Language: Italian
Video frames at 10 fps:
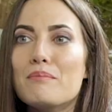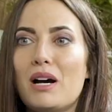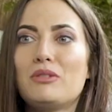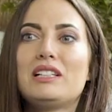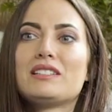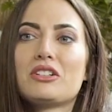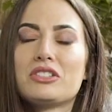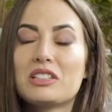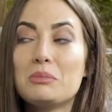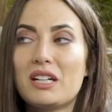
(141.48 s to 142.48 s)
ma un'altra
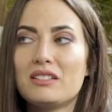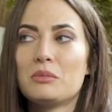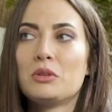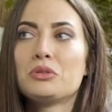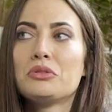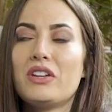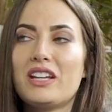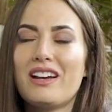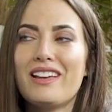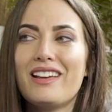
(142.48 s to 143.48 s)
cosa che mi rende molto
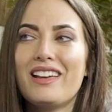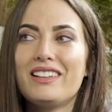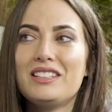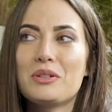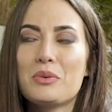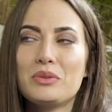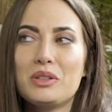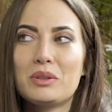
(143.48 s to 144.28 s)
fiera di, di,